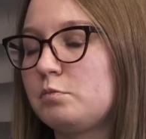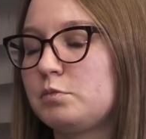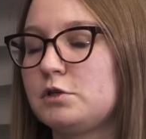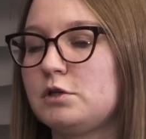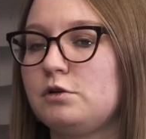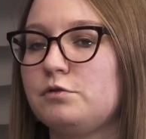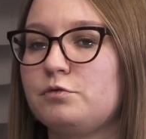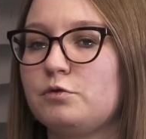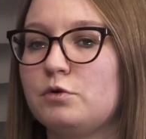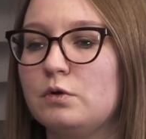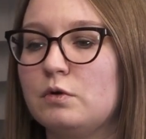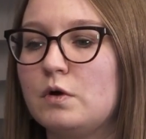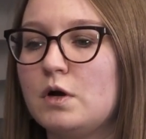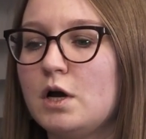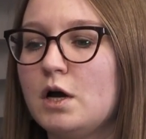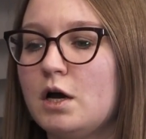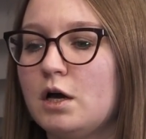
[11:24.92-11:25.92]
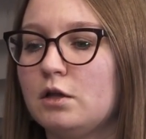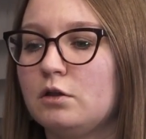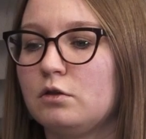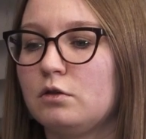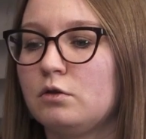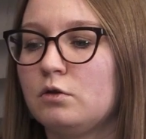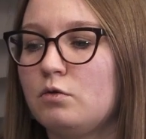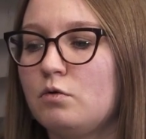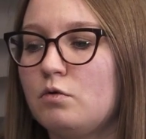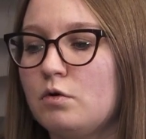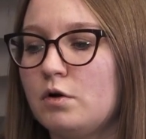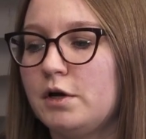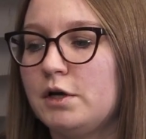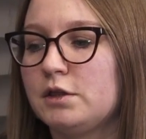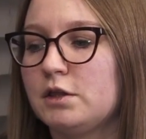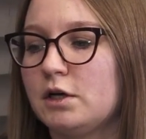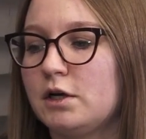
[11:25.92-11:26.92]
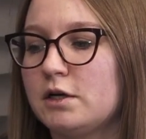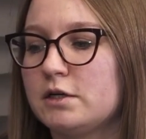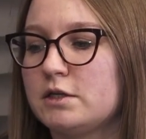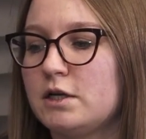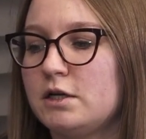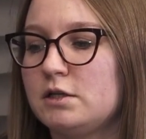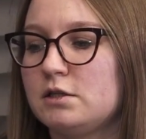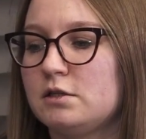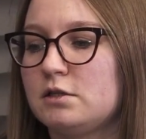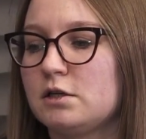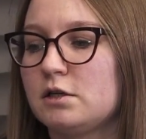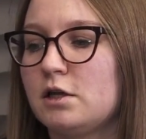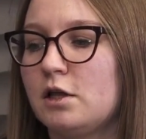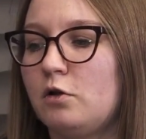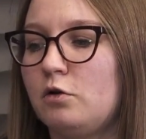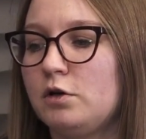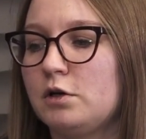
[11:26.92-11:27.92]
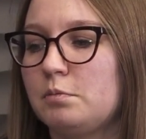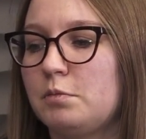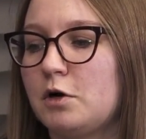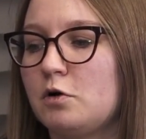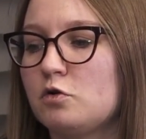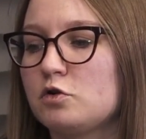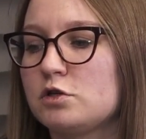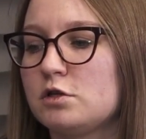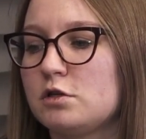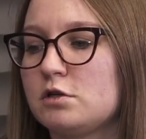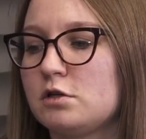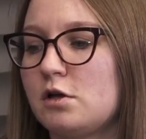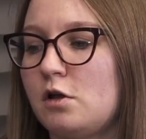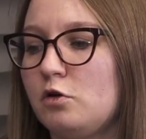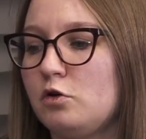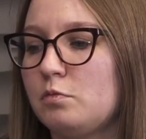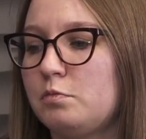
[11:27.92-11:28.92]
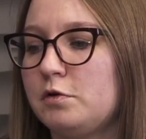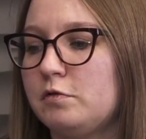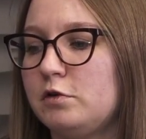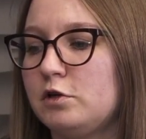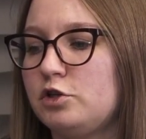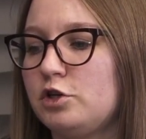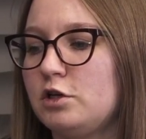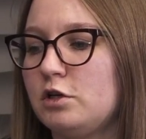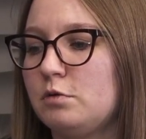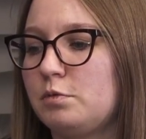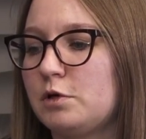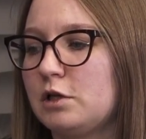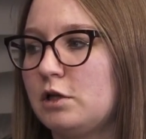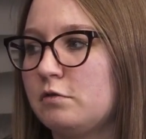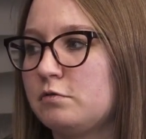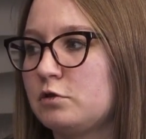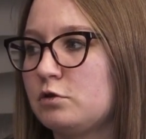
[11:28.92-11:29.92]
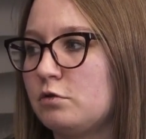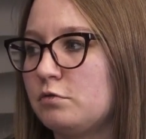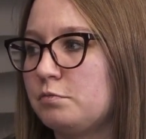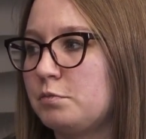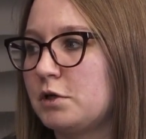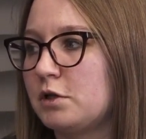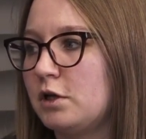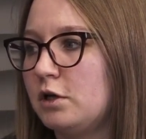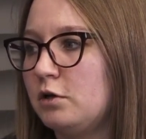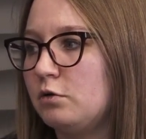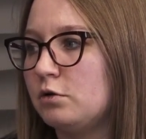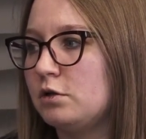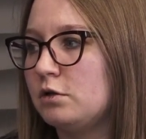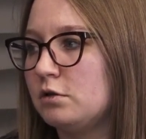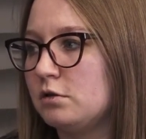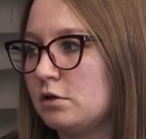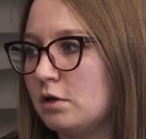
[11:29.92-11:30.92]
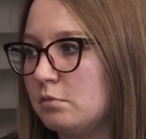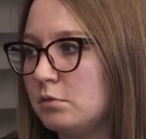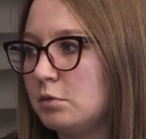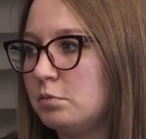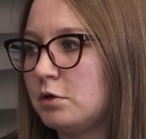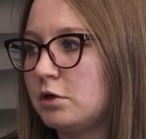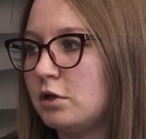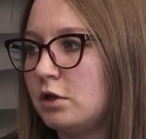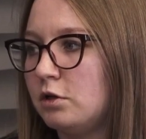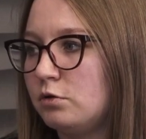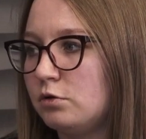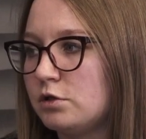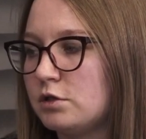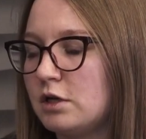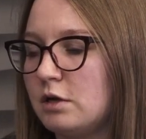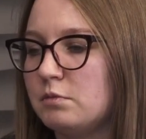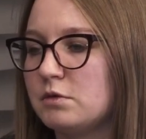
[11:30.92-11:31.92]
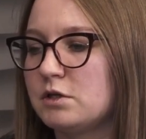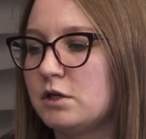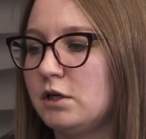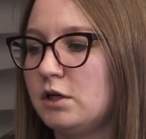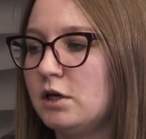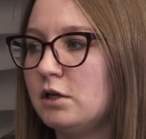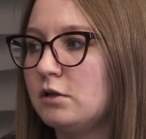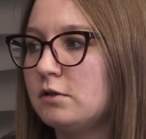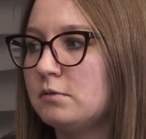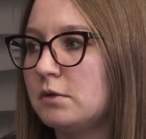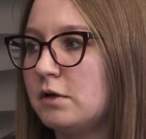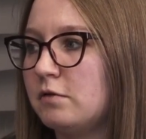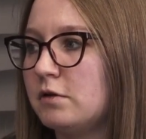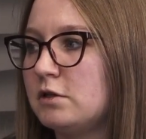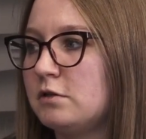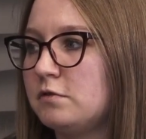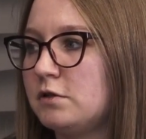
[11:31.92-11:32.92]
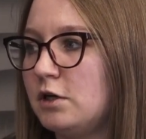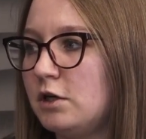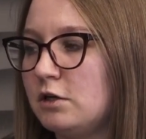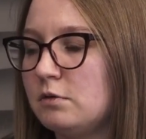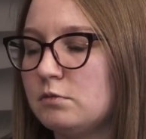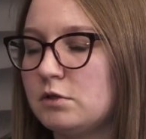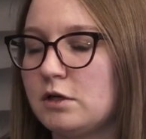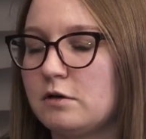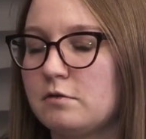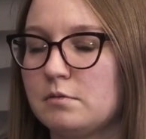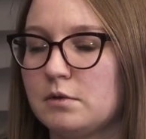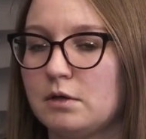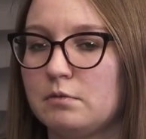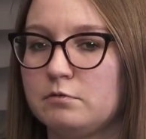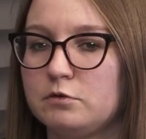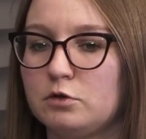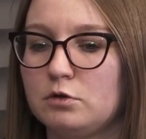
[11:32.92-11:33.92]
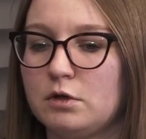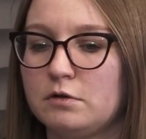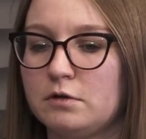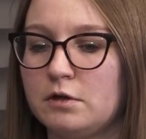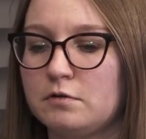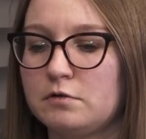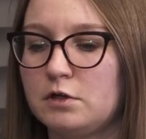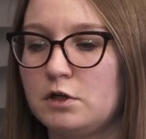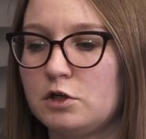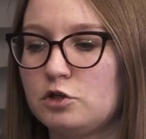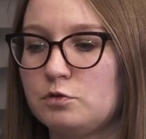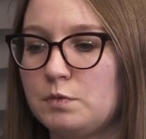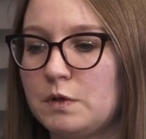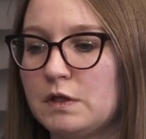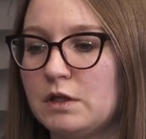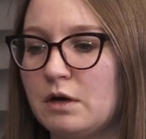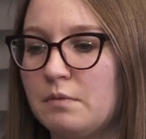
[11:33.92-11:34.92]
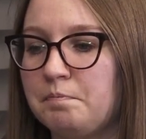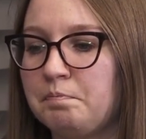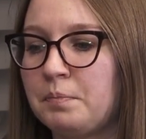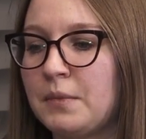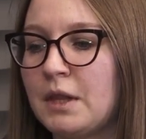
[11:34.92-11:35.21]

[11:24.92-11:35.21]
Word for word: угу. по телефону. Но это такая, знаете, технология, похожая на технологию привлечения продавцов. Продаете, там, не продаете сами с агентом, давайте встретимся, я вам там все до, на встрече продам.